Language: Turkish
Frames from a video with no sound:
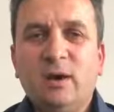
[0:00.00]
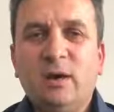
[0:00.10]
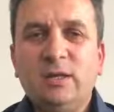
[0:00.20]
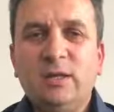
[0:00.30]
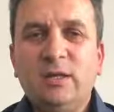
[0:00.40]

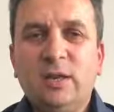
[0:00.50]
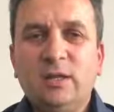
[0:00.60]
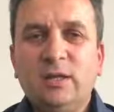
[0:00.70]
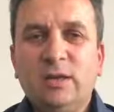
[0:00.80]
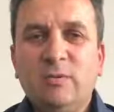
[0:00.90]
adil
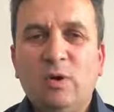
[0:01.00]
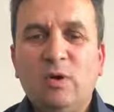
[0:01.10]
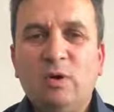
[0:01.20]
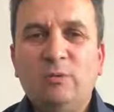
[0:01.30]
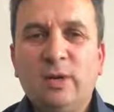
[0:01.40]
yargılanma
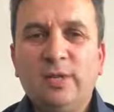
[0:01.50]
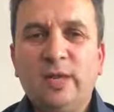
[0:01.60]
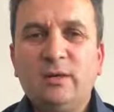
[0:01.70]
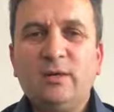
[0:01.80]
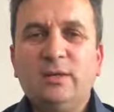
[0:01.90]

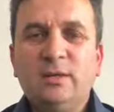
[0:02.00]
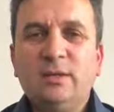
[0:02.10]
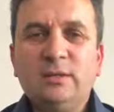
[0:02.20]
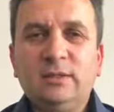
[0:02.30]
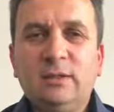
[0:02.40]
olmadan
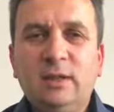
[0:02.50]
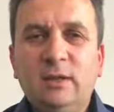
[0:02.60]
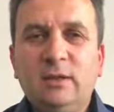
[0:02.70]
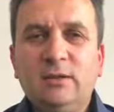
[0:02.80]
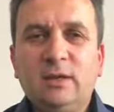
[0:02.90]
e,
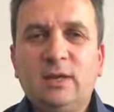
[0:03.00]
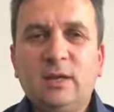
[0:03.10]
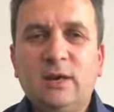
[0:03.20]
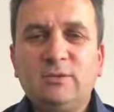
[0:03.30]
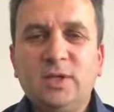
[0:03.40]

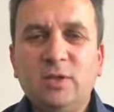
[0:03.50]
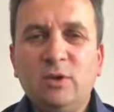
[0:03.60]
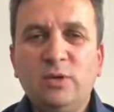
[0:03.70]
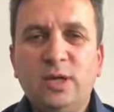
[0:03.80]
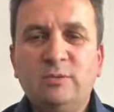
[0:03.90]
direkt hapse
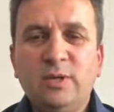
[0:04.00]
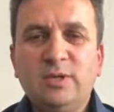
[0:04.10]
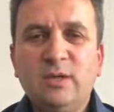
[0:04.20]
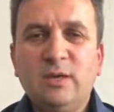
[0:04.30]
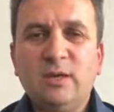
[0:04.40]

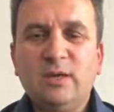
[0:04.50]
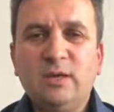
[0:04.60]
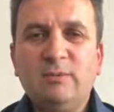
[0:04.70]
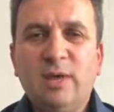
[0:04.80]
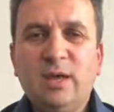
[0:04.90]
gönderilmesi
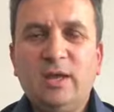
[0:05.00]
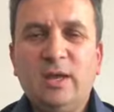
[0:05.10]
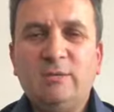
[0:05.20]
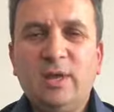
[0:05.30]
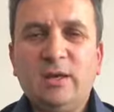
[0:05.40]
gibi
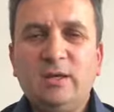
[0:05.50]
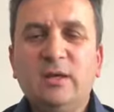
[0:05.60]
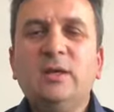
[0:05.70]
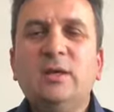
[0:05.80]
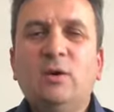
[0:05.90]
eylemler
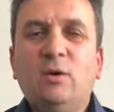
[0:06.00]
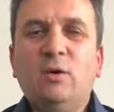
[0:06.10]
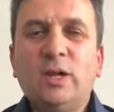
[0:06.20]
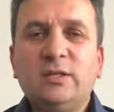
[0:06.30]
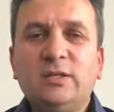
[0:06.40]

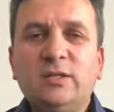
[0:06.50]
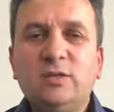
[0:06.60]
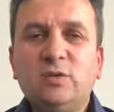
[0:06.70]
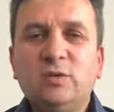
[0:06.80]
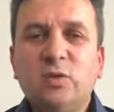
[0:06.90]

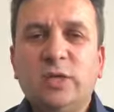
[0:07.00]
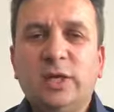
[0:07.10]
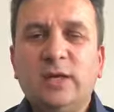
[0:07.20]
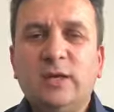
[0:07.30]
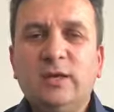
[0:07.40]
orantısız güç
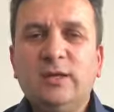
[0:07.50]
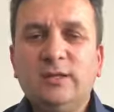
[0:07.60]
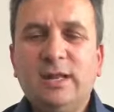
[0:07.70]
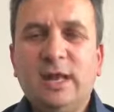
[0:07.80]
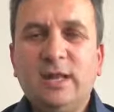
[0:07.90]
olarak
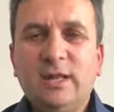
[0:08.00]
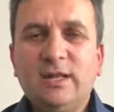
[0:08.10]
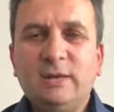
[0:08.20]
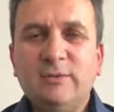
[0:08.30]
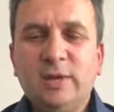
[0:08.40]

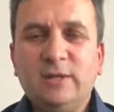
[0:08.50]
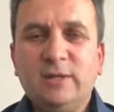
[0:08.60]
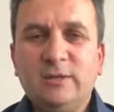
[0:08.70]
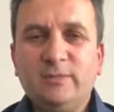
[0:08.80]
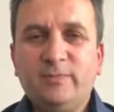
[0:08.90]

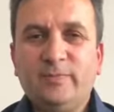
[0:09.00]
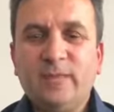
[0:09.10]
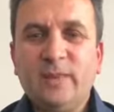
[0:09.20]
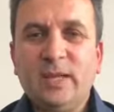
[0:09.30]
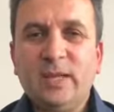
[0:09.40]
değerlendirilmektedir.
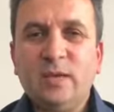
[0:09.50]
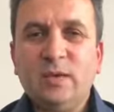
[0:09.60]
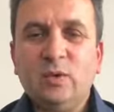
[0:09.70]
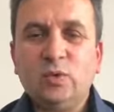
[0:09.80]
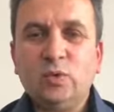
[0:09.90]

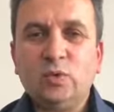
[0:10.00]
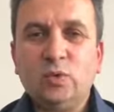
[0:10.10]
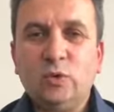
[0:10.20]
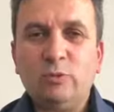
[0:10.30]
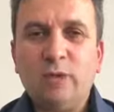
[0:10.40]

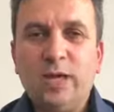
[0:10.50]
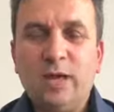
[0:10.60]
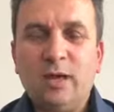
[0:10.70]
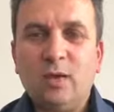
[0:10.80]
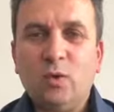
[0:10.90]
Zulüm
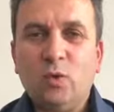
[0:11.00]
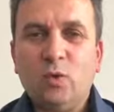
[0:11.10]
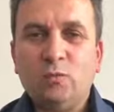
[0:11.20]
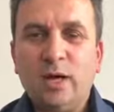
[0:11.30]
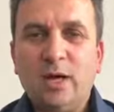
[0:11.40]
ile
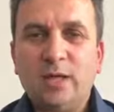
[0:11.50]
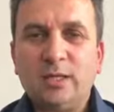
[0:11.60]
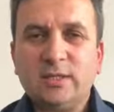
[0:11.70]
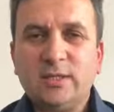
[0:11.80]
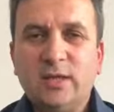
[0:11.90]
koruma
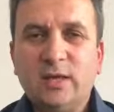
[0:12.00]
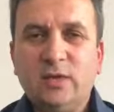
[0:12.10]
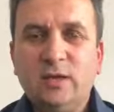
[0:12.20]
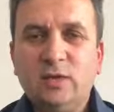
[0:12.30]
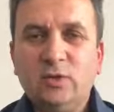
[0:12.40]

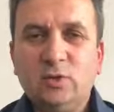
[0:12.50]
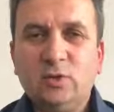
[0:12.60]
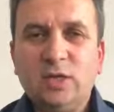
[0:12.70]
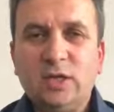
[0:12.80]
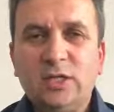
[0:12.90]
arasında
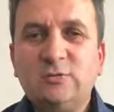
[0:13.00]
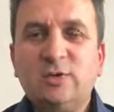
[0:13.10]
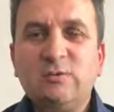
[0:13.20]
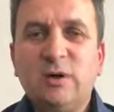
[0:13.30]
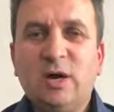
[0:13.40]
çok
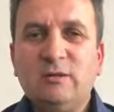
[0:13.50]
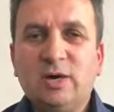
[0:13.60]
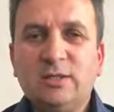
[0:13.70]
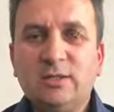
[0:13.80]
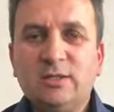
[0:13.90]
ilginç bir bağ
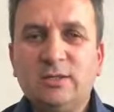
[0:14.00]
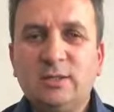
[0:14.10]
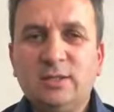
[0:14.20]
vardır.